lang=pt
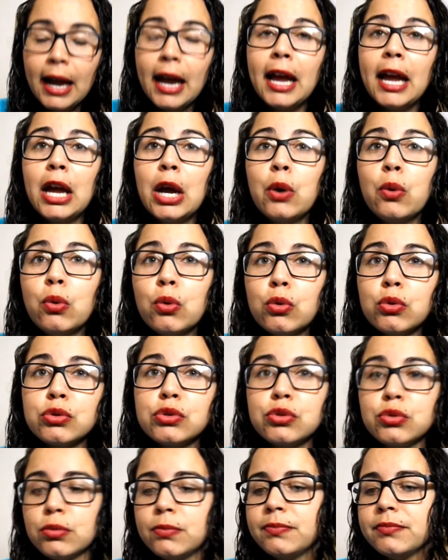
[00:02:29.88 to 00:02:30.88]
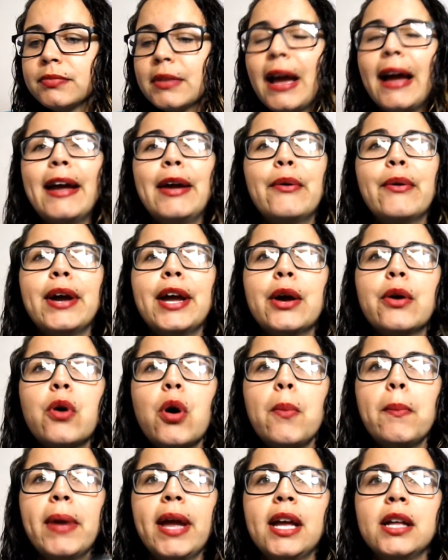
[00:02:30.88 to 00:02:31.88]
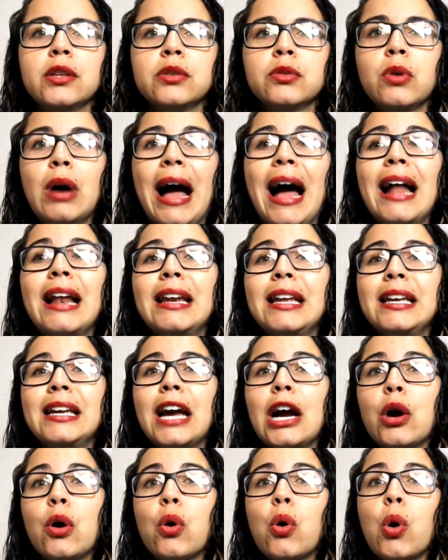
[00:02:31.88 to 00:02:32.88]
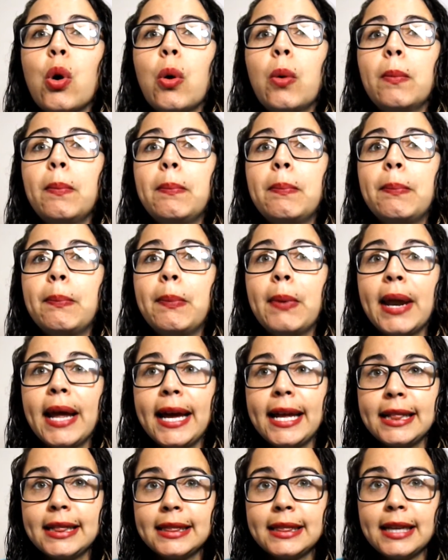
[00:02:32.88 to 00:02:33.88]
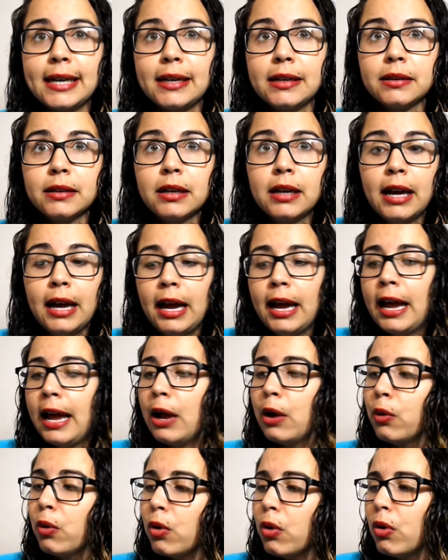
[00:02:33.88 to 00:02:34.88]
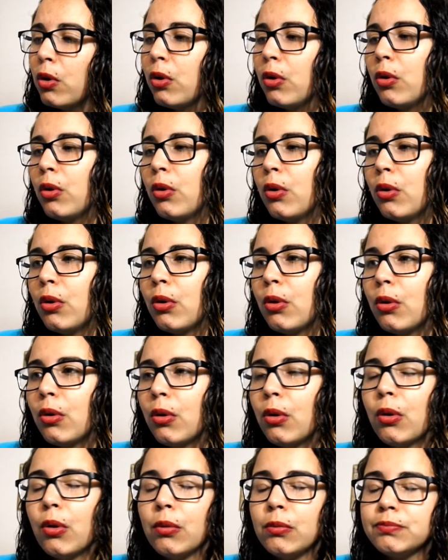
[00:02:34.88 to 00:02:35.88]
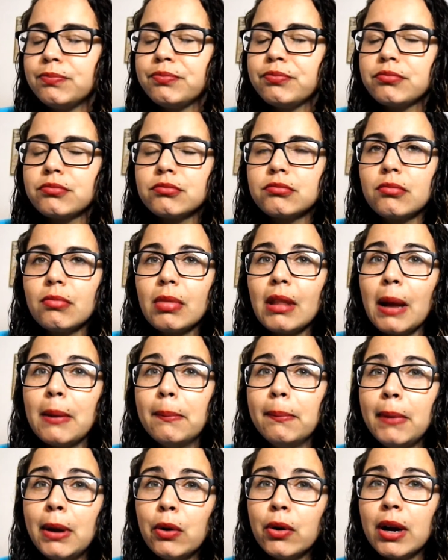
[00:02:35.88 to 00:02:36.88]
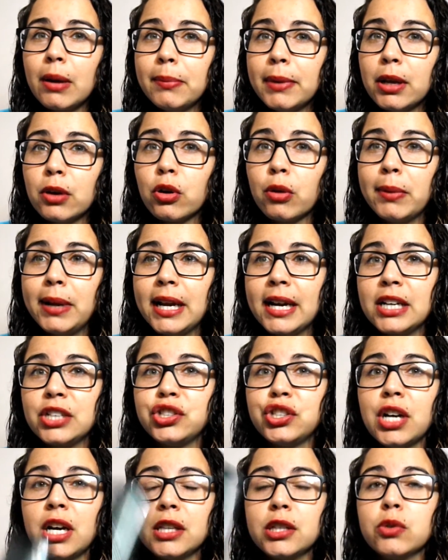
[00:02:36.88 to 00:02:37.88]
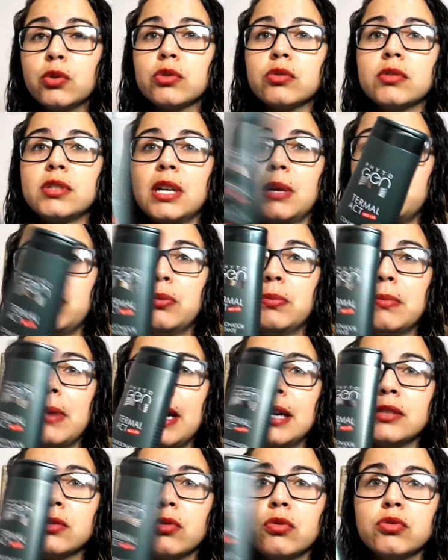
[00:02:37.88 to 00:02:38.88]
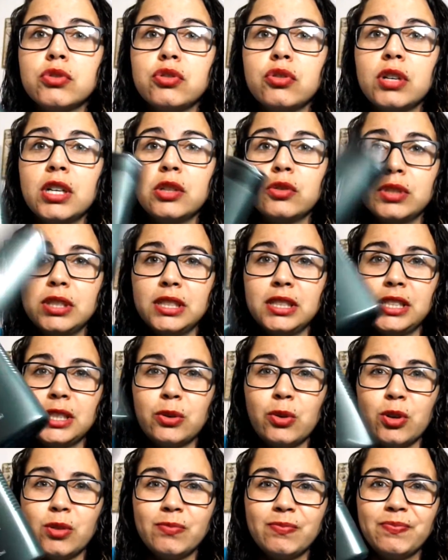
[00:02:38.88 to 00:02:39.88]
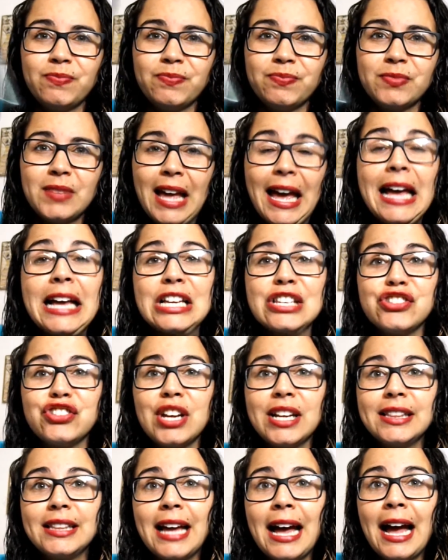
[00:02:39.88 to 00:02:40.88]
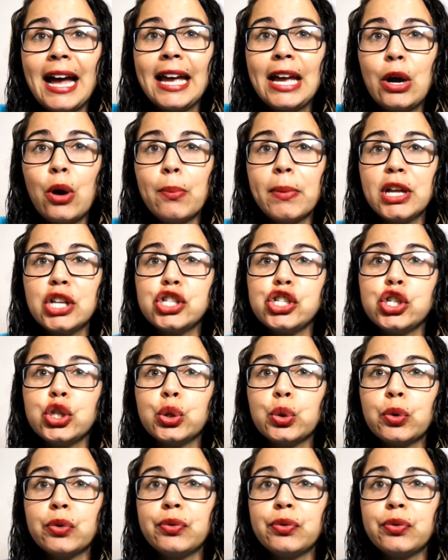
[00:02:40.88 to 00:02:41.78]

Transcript: Eu uso, eu recomendo a linha completa. O meu cabelo, como ele é cacheado, eu uso sempre mais condicionador. Então, ó, já tá realmente no